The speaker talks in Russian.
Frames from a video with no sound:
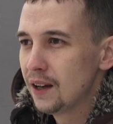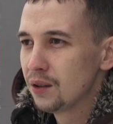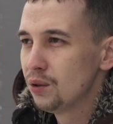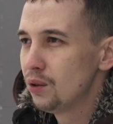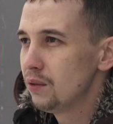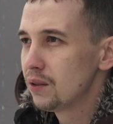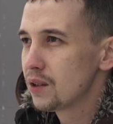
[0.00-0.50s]

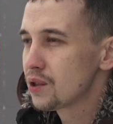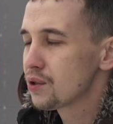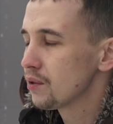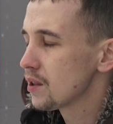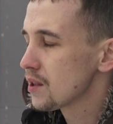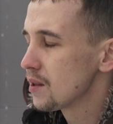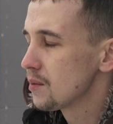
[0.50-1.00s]
но
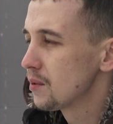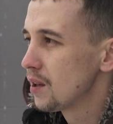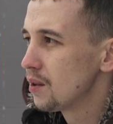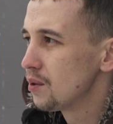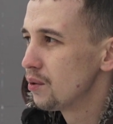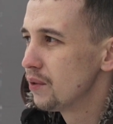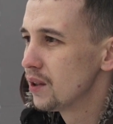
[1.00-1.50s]
ничего на самом
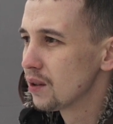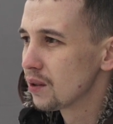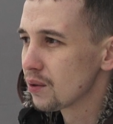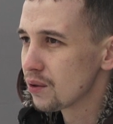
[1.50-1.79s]
деле не увидел.